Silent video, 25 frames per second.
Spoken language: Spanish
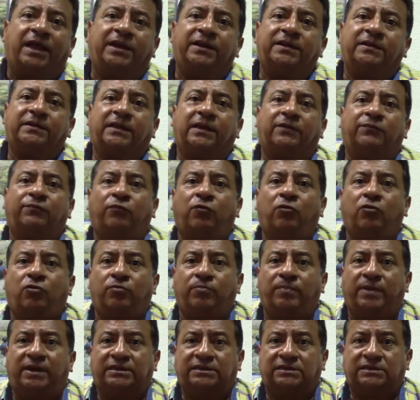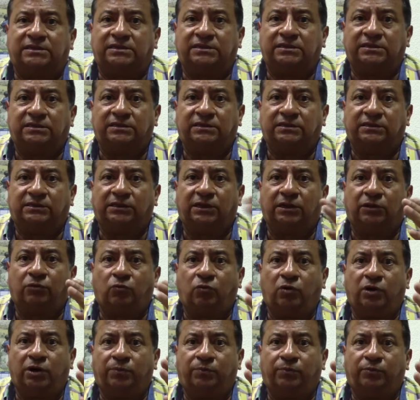estas formas del
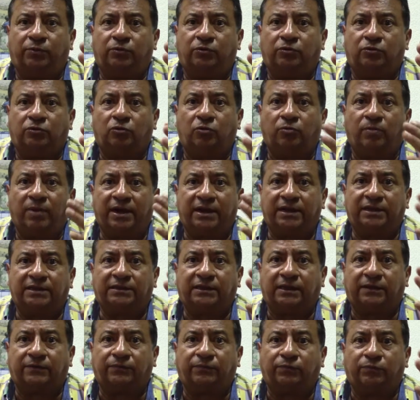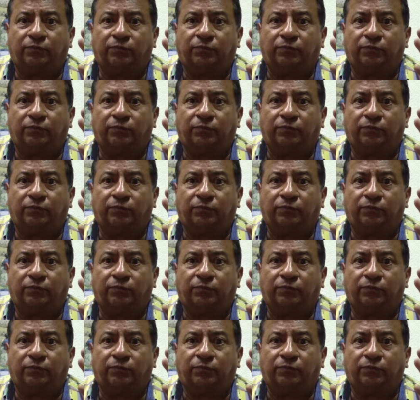cuerpo, tomar estas